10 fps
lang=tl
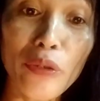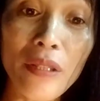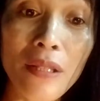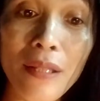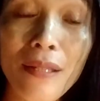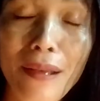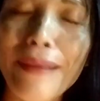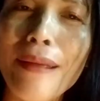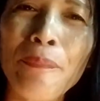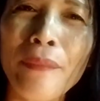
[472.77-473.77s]
Yung seeds niya
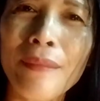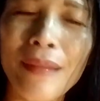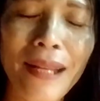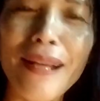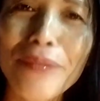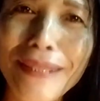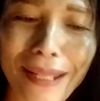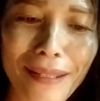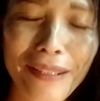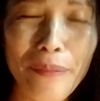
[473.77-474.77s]
kay... Kailangan po natin
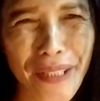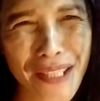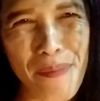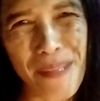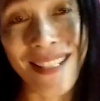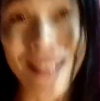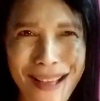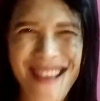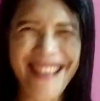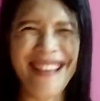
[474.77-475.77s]
kainin. Hindi po natin yung mapipili
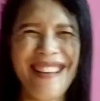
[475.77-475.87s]
isa-isa.